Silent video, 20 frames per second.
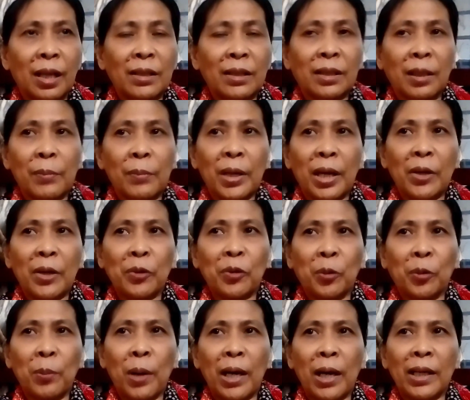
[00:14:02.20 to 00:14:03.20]
Late kami ngayon
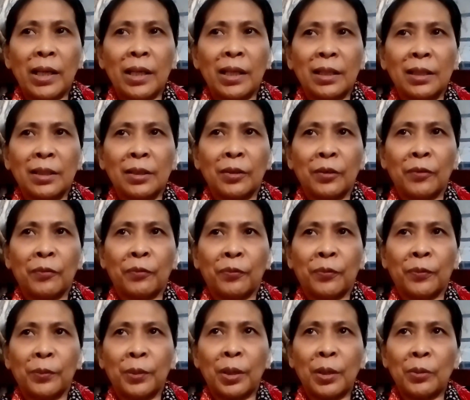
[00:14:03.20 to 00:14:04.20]
kumain.
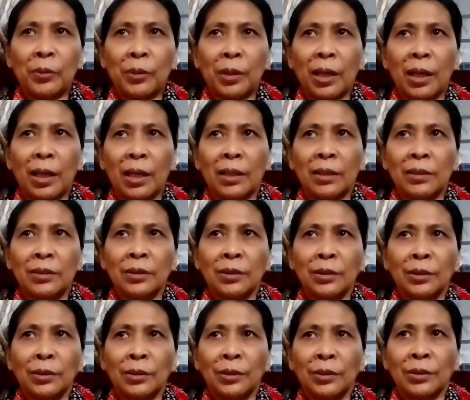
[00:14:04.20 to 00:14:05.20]
Ano na?
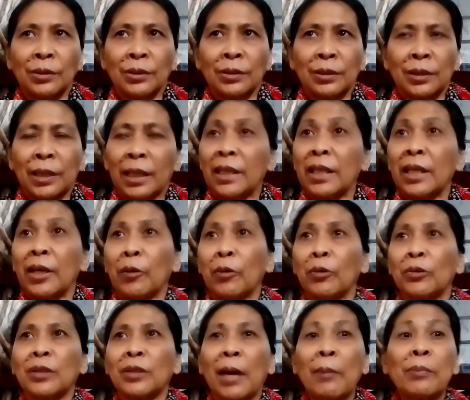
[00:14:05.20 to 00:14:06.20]
Hindi,
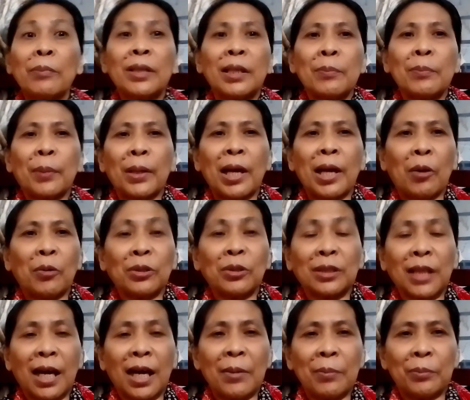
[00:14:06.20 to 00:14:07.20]
on time din pala, on
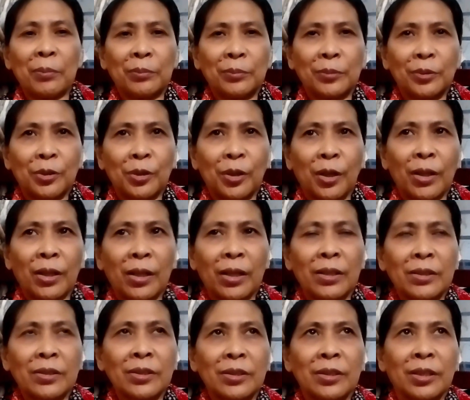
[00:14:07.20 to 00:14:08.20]
time.
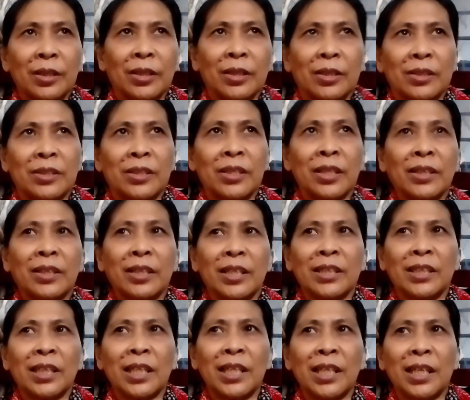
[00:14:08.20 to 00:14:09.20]

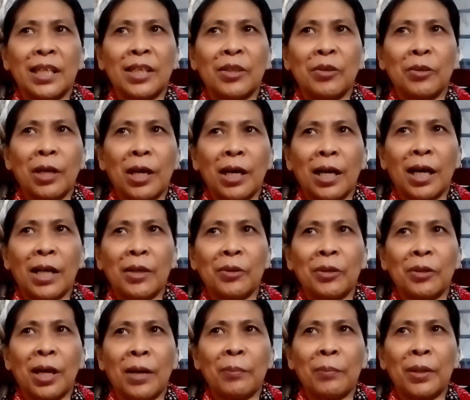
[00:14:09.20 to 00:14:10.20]
3.30 din, yun ang
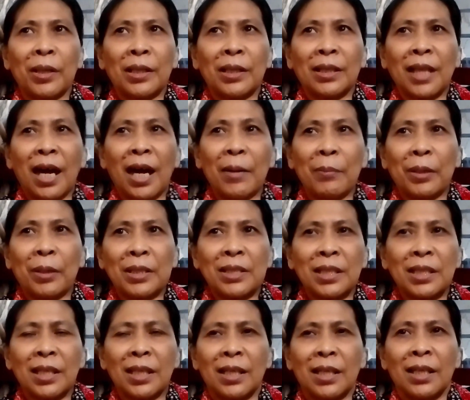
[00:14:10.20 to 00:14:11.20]
ano namin, time.
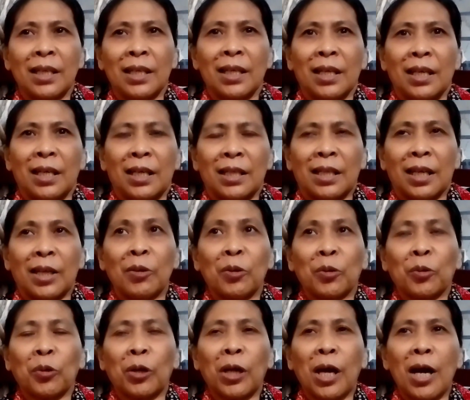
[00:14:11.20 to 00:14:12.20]
Kasi
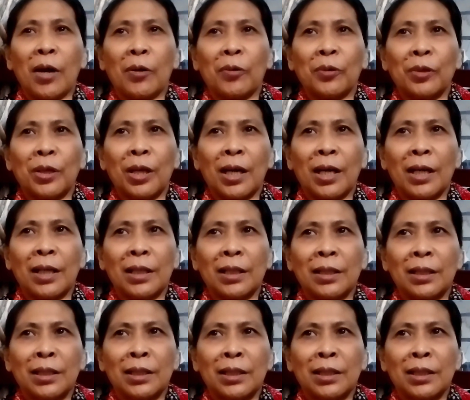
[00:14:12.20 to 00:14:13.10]
nagluto lang ako ng